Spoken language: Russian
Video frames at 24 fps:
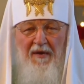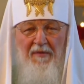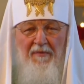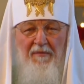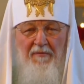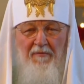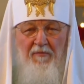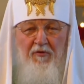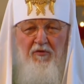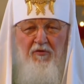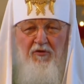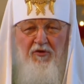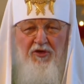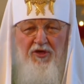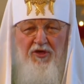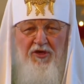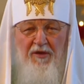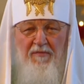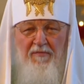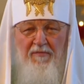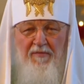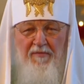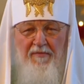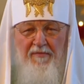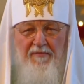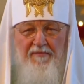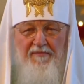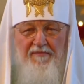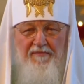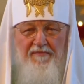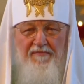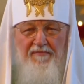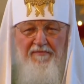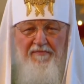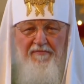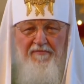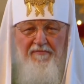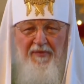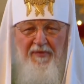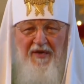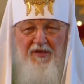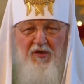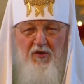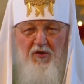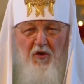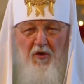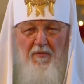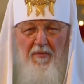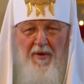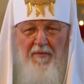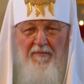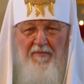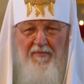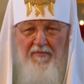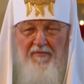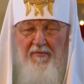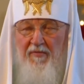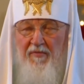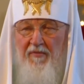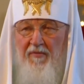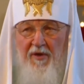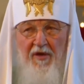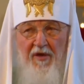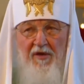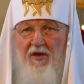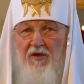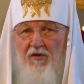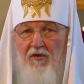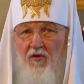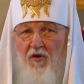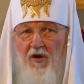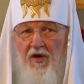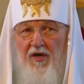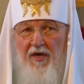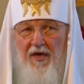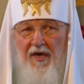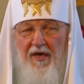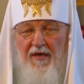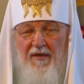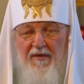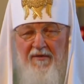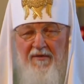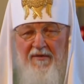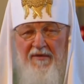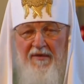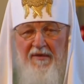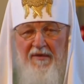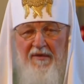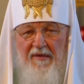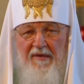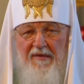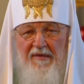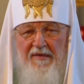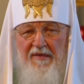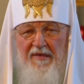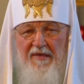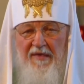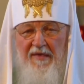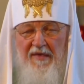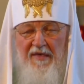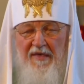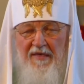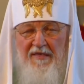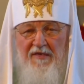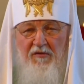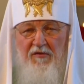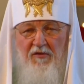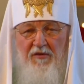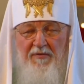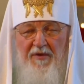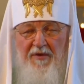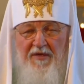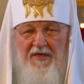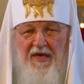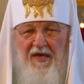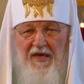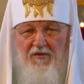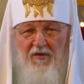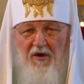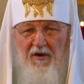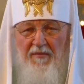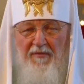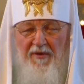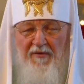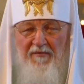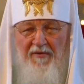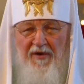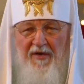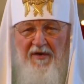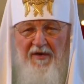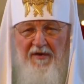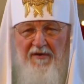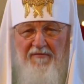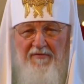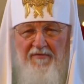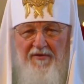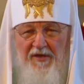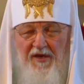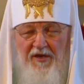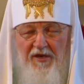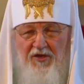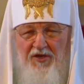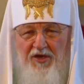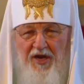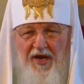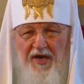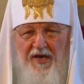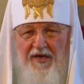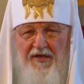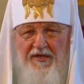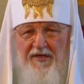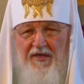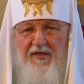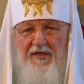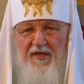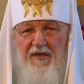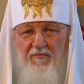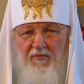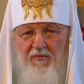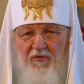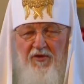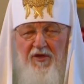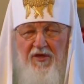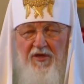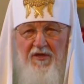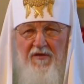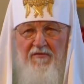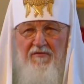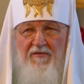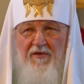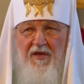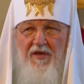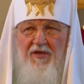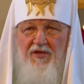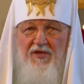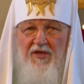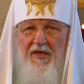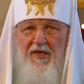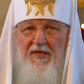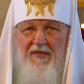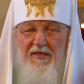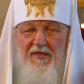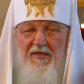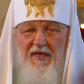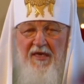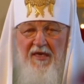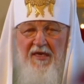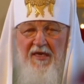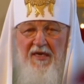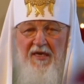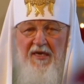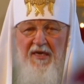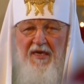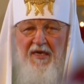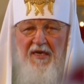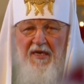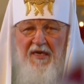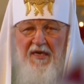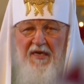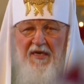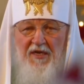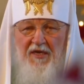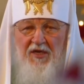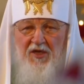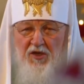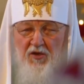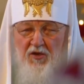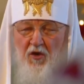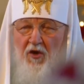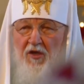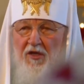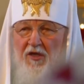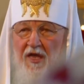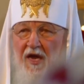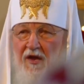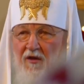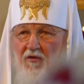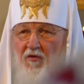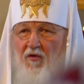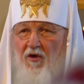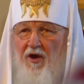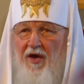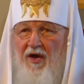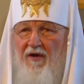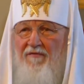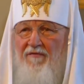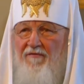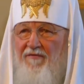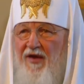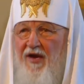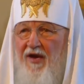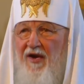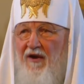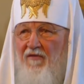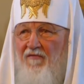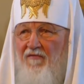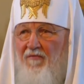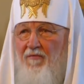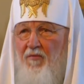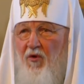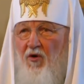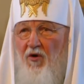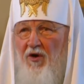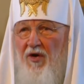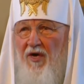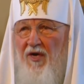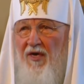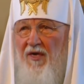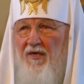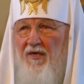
будущим посомам и не только – с людьми, с которыми вы встречаетесь и будете встречаться. Что такое вера в Бога?